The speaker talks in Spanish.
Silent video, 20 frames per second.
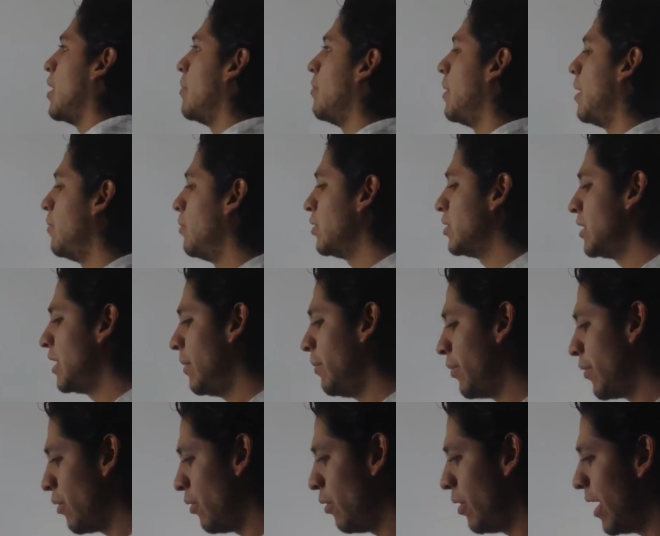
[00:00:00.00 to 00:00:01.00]
vamos a
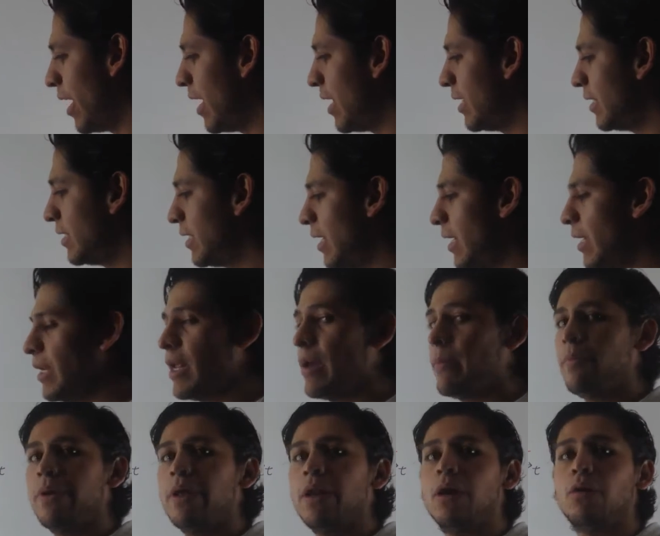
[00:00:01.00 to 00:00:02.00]
prolongar esa
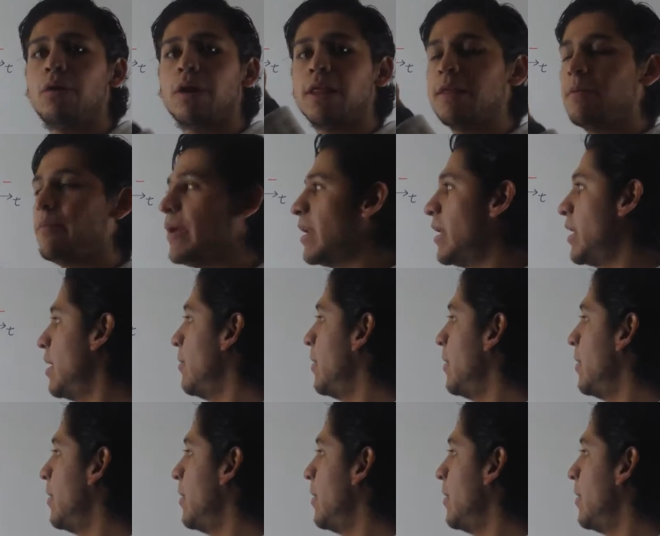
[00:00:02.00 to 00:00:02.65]
línea pero ahora de manera